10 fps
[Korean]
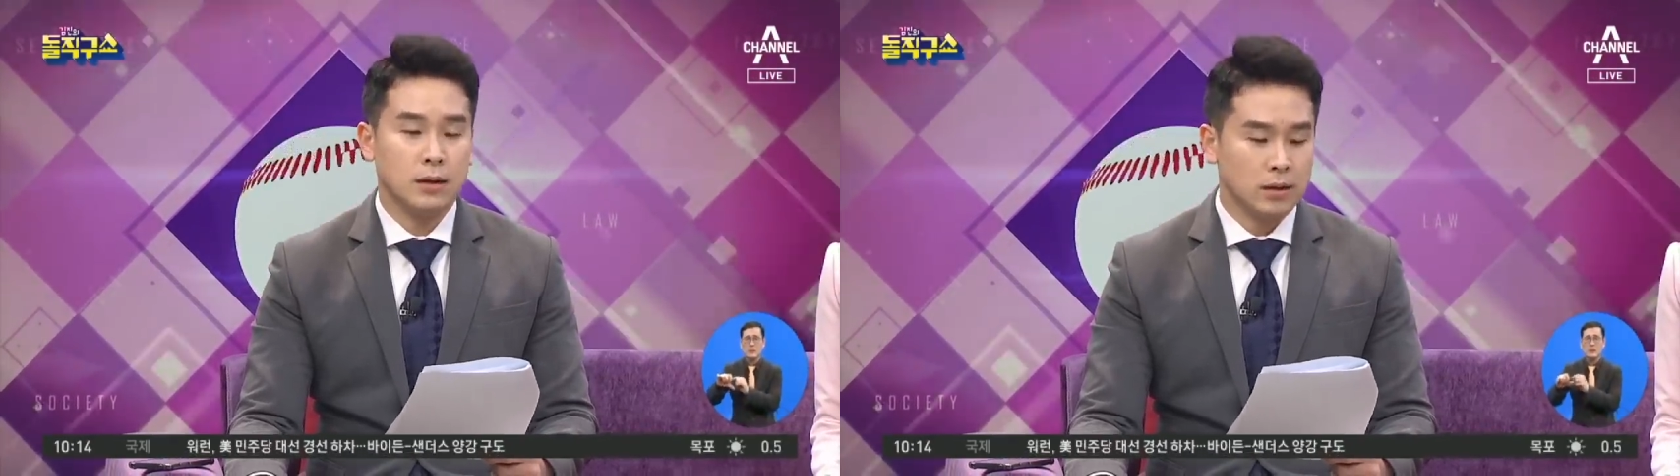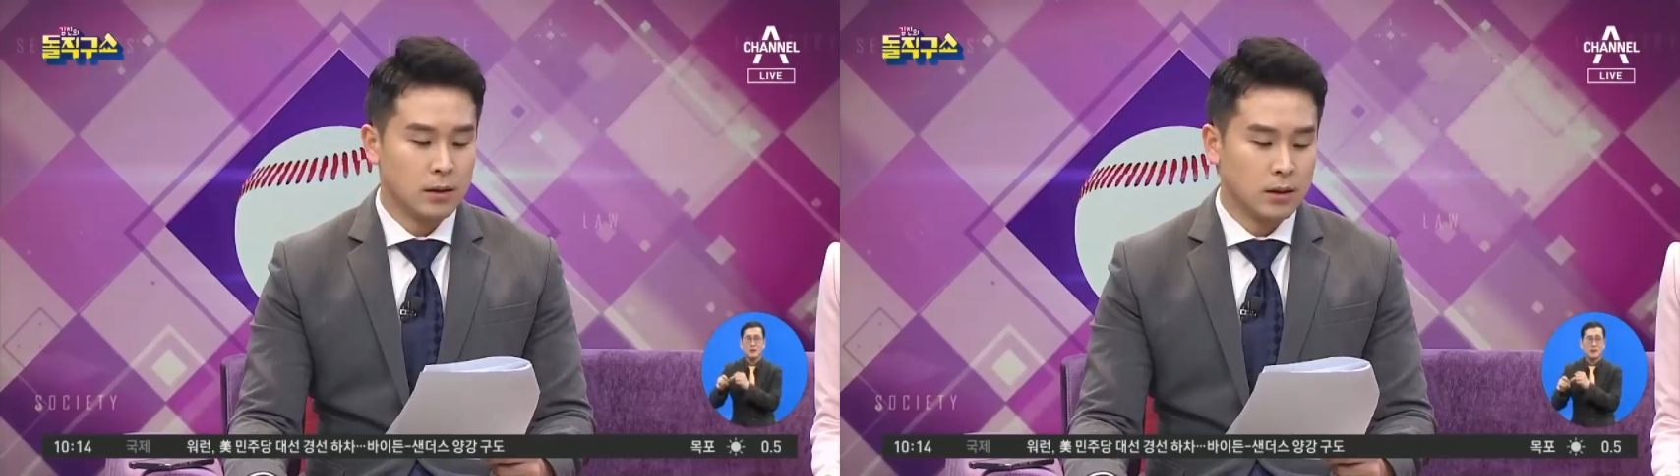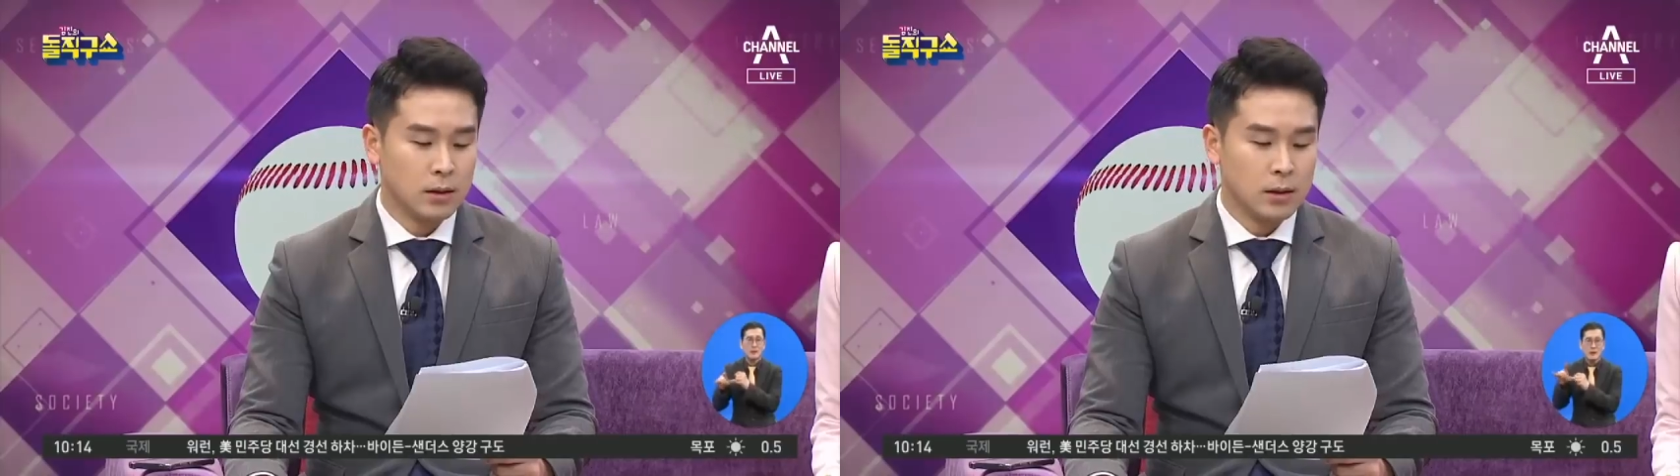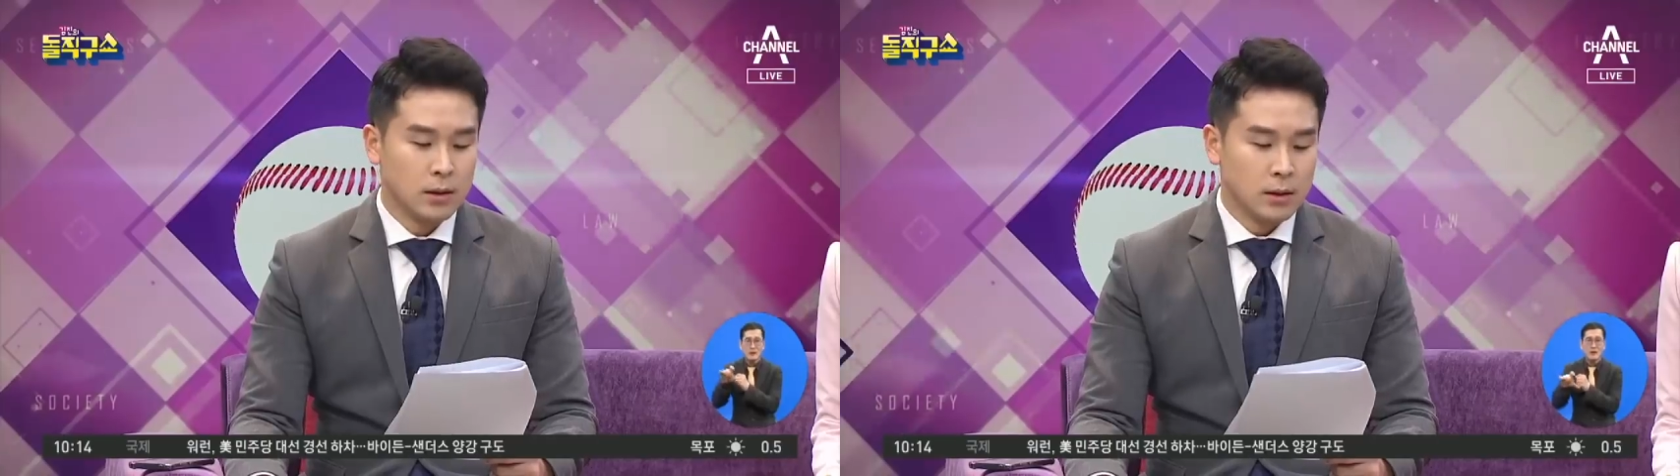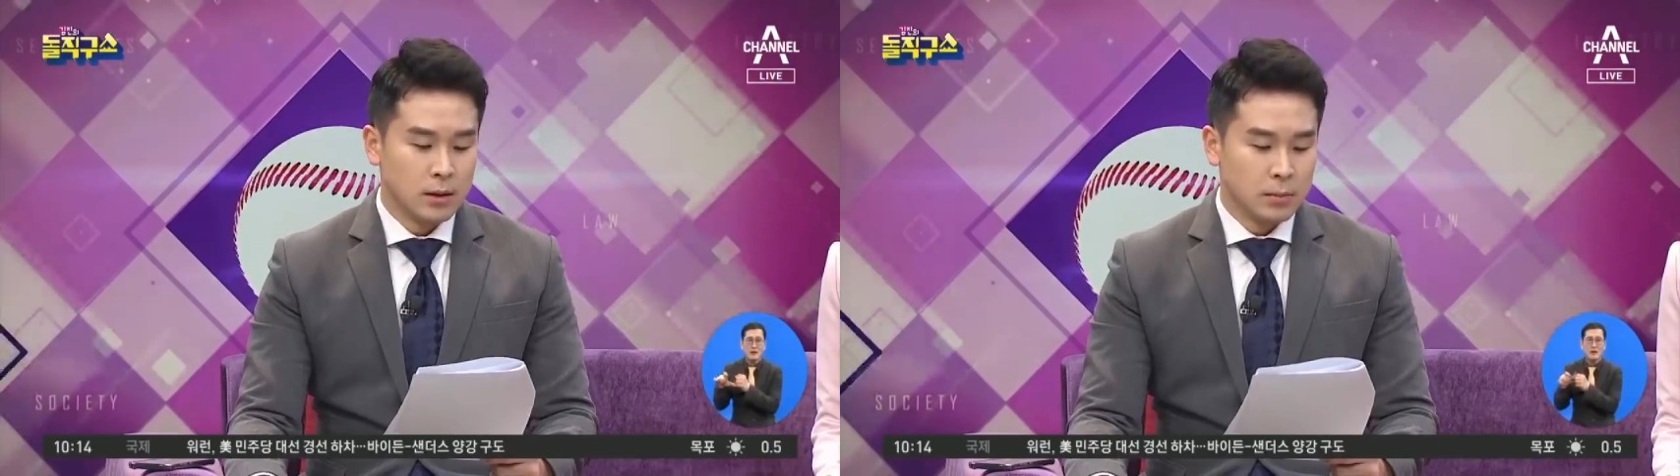아,
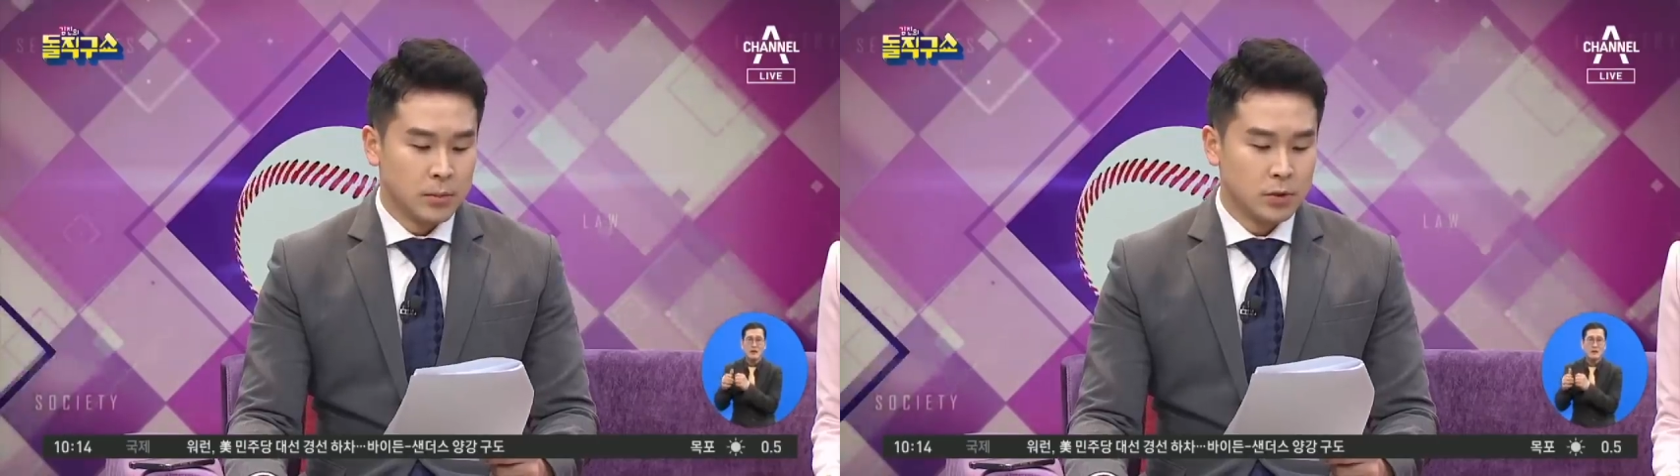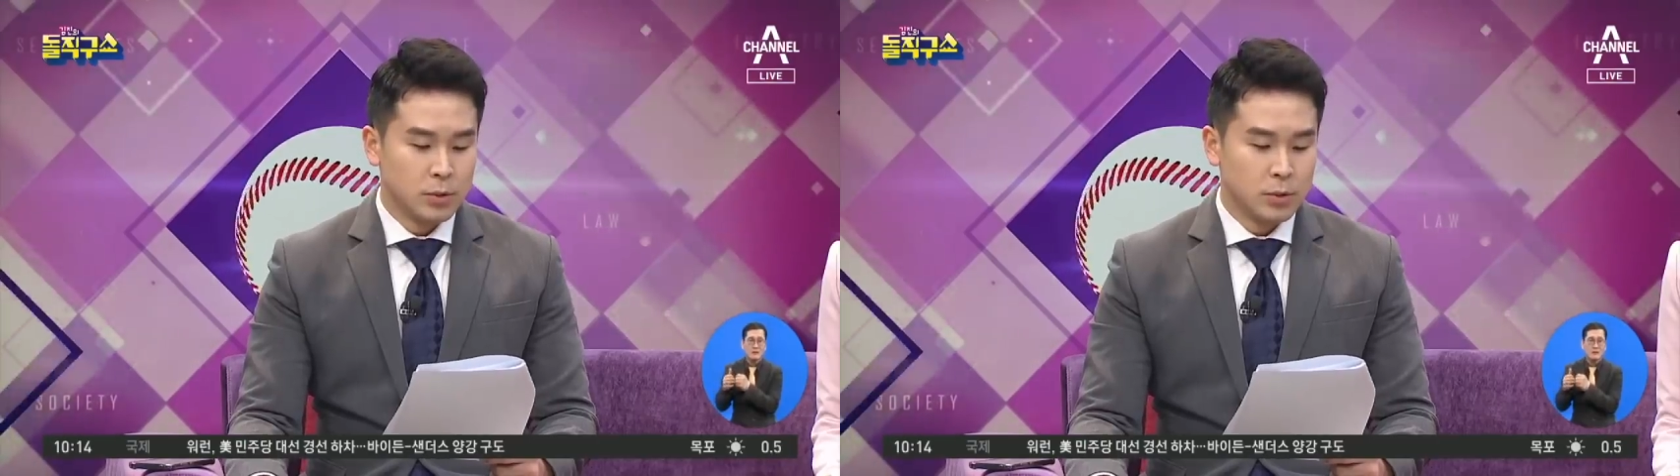먼저